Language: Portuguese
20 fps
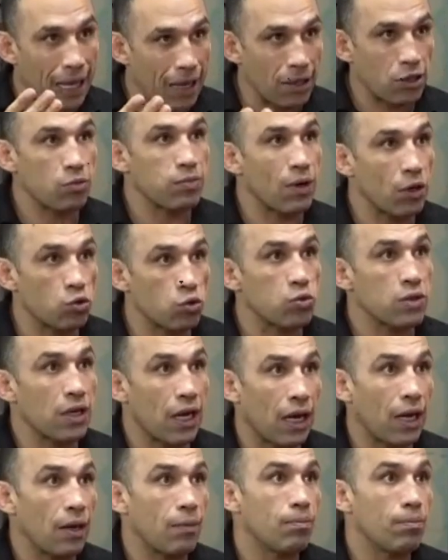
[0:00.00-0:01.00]
até te
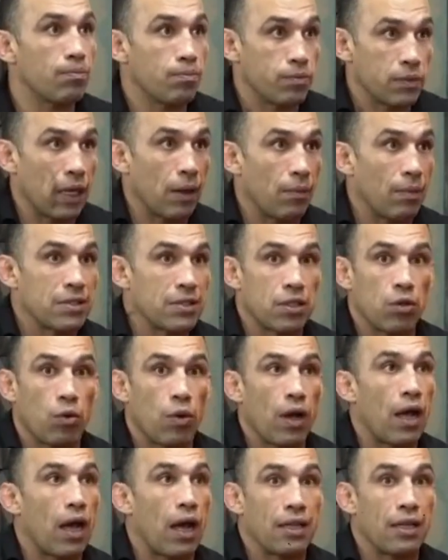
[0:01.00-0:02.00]
machucar, né? Mas
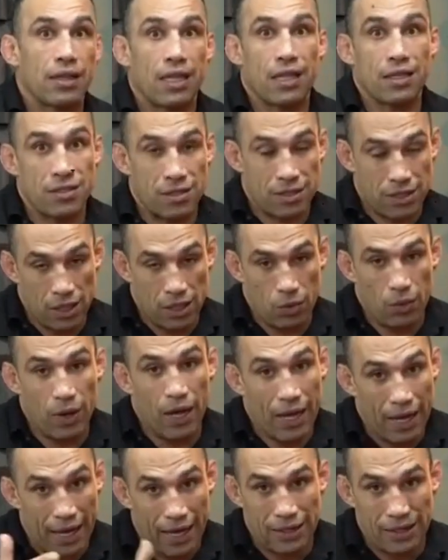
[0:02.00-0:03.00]
não é, a
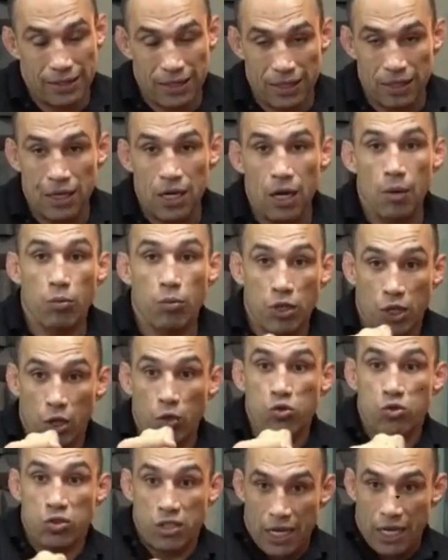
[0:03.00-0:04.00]
intenção é essa,
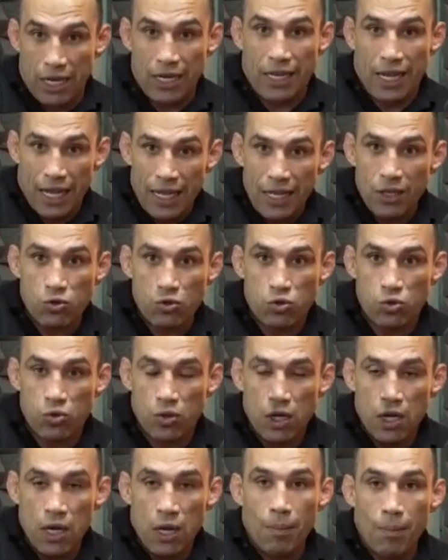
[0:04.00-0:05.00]
porque eu sei que é
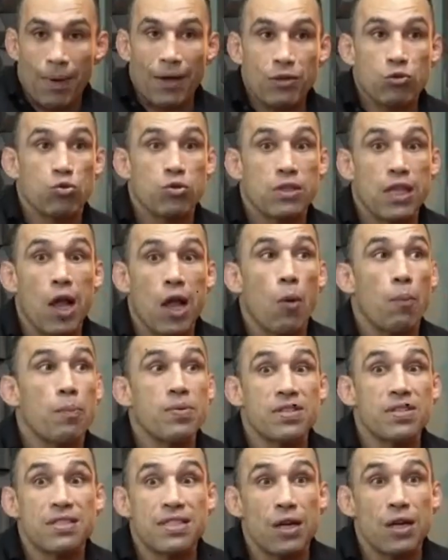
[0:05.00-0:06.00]
isso. Mas tu tem a
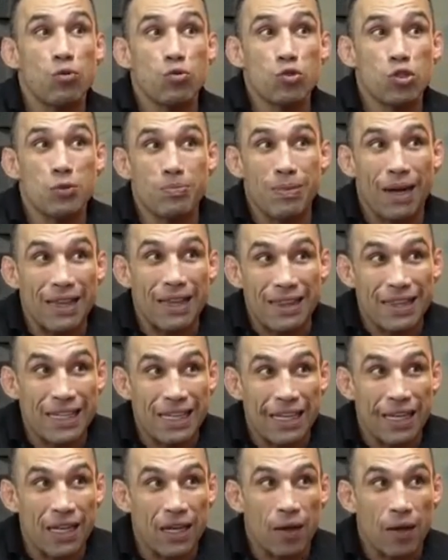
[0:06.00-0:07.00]
opção de
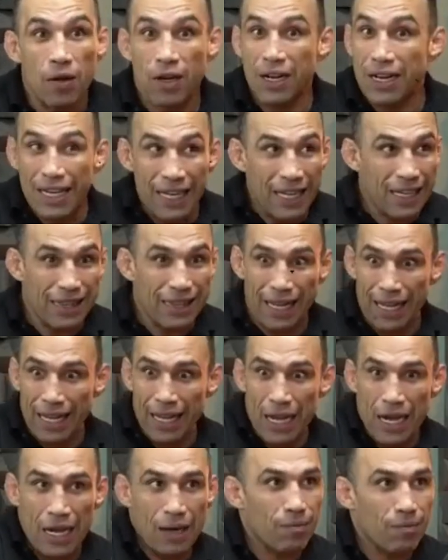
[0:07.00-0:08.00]
bater.
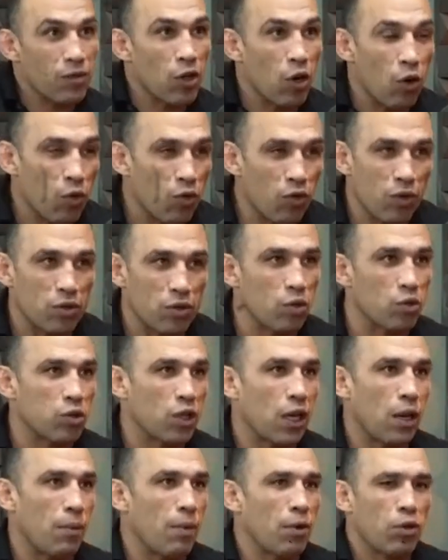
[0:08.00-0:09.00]
Grita, é. eu, eu no
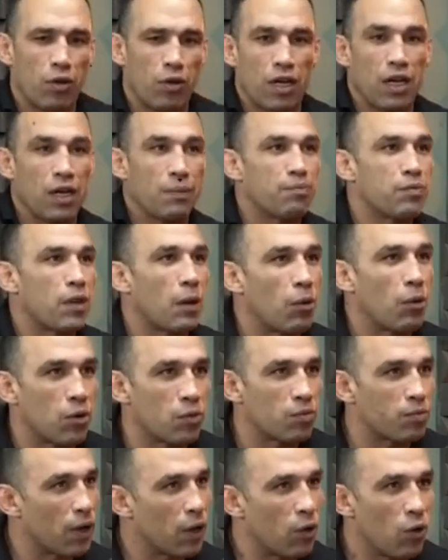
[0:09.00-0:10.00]
treinamento, eu, tá
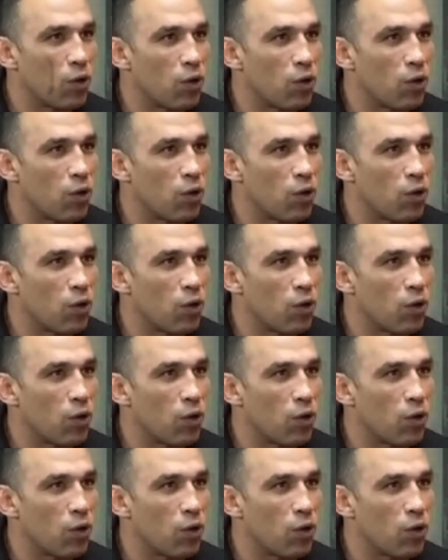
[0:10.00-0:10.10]
bom,